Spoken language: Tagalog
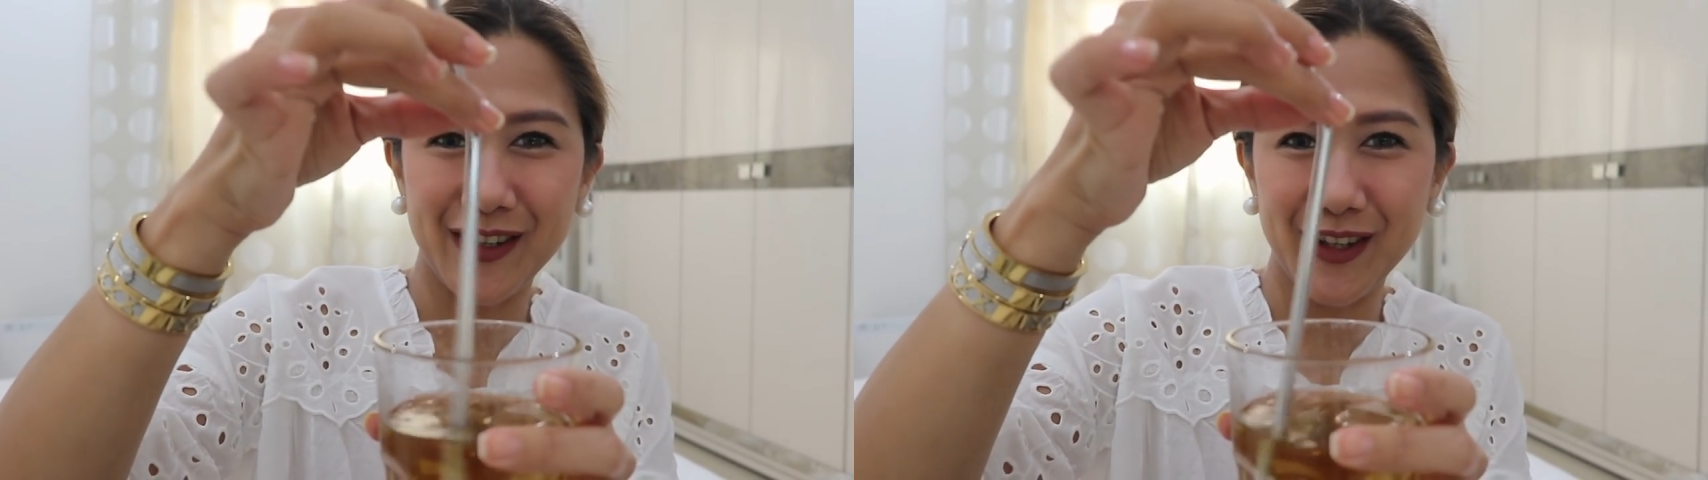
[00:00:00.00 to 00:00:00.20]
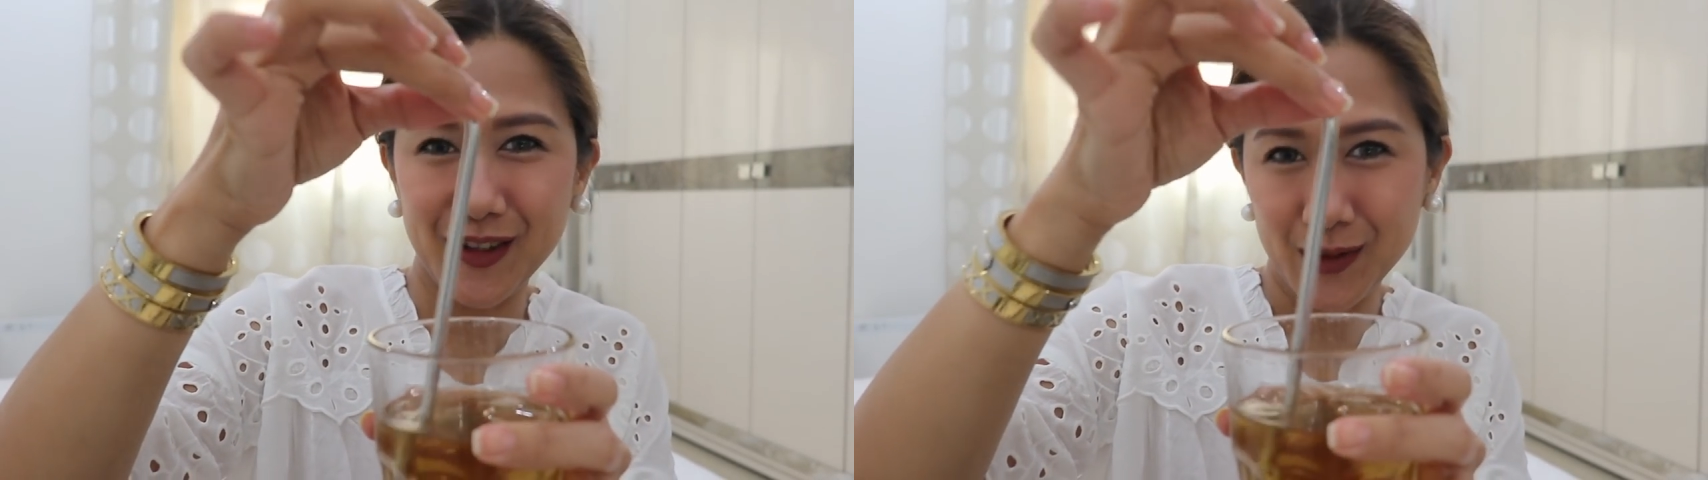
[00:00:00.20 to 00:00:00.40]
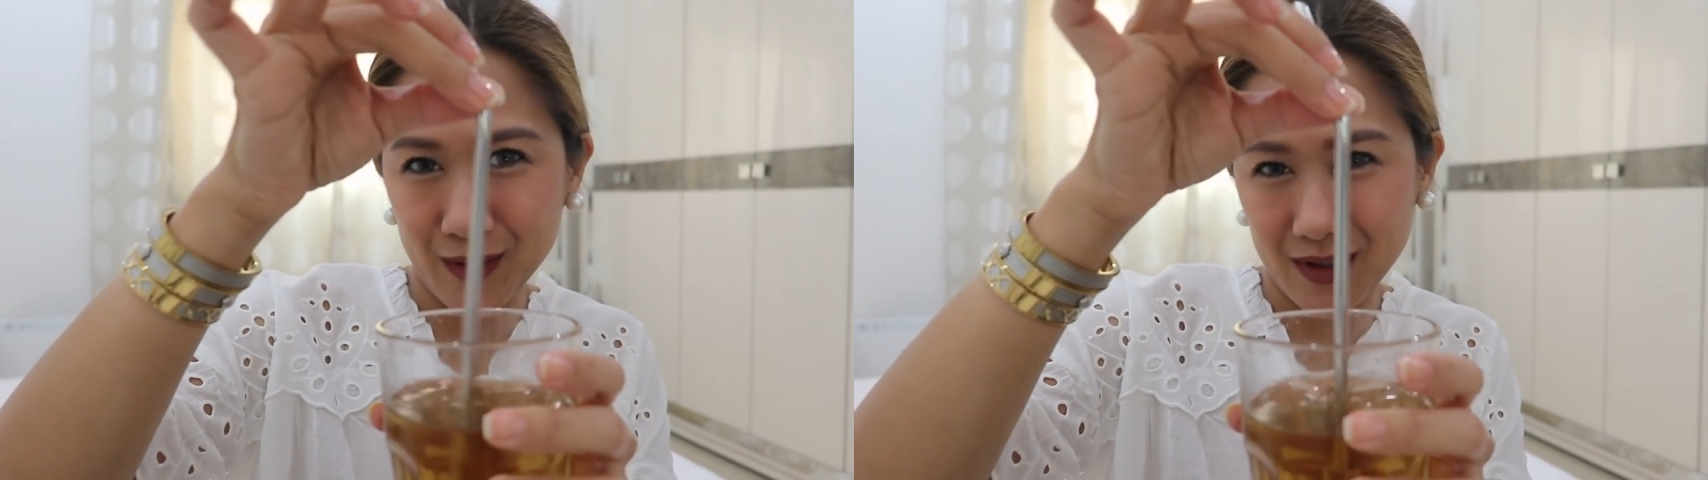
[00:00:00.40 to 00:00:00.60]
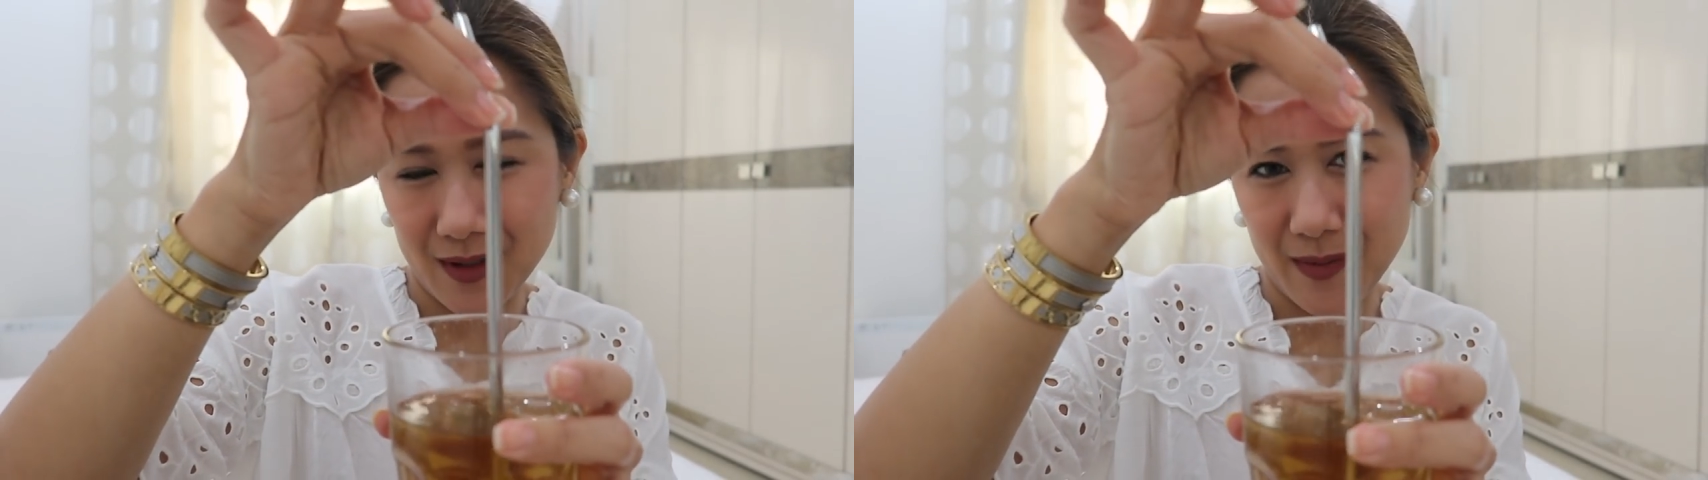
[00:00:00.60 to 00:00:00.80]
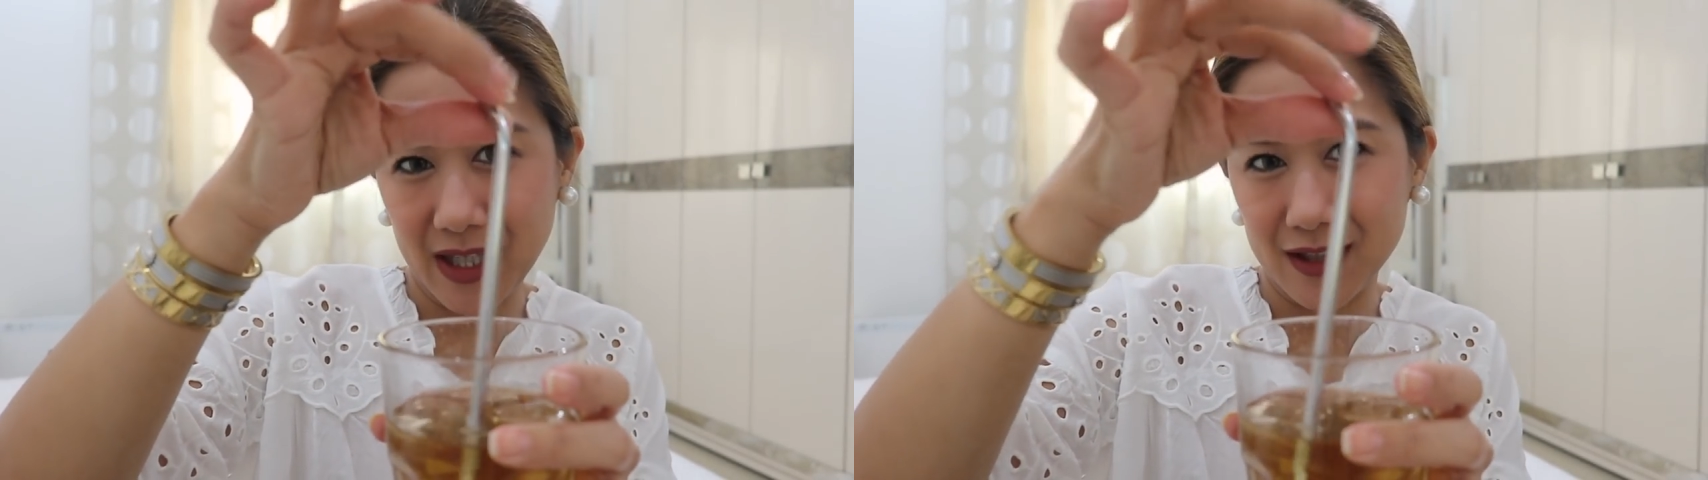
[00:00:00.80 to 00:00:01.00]
Ito yung
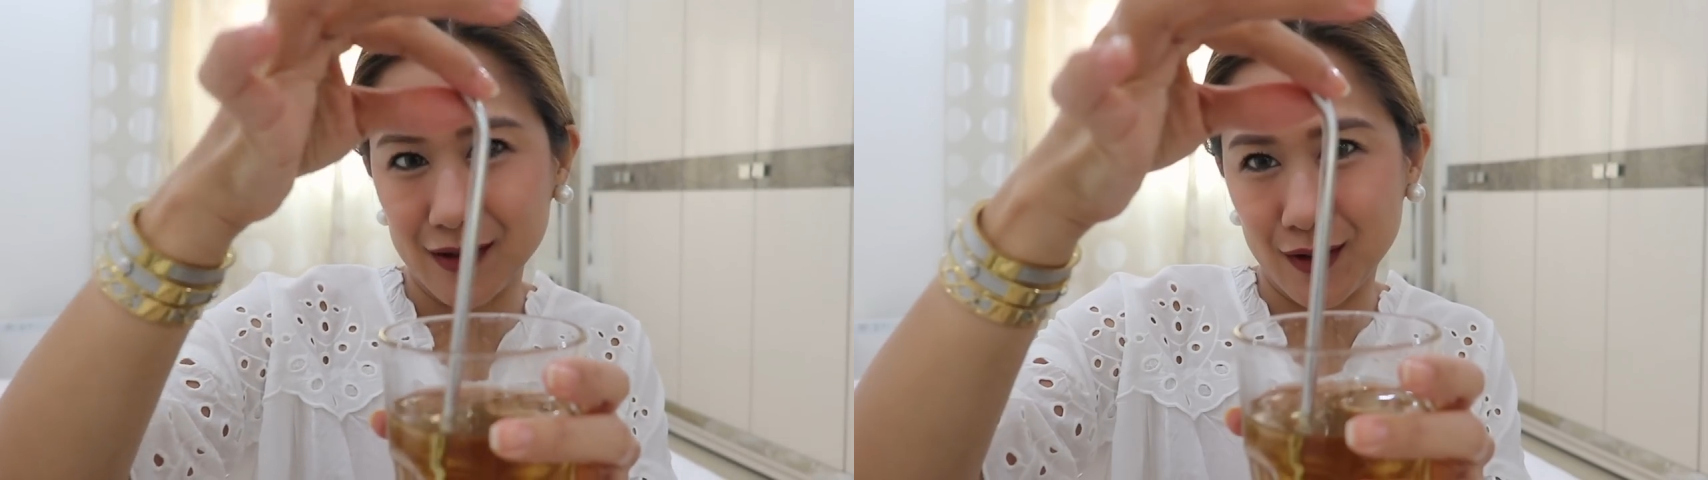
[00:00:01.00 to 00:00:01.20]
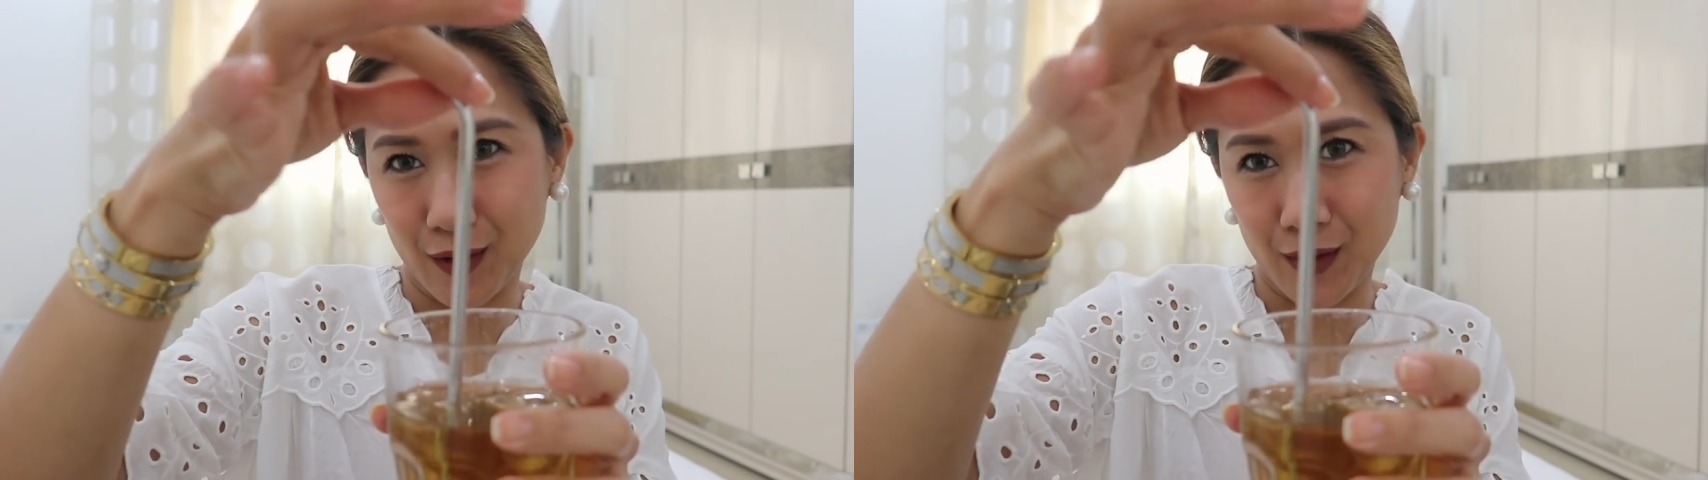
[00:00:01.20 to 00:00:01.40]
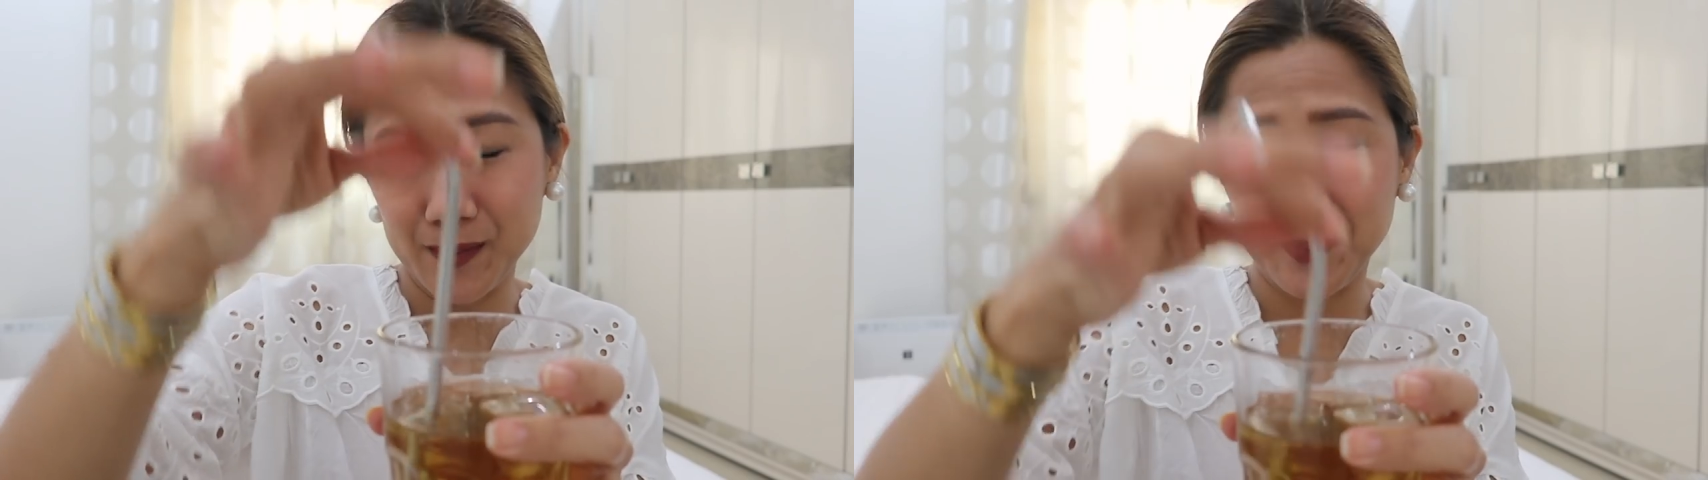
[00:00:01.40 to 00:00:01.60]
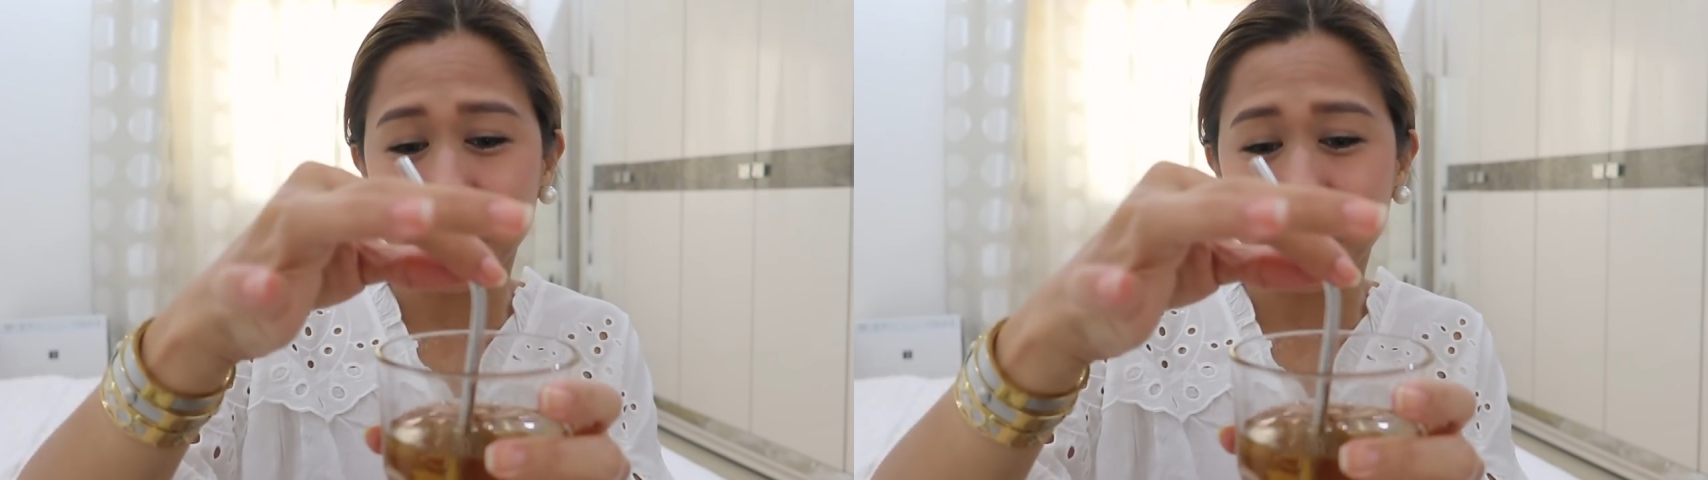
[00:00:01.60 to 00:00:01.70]
metal straw.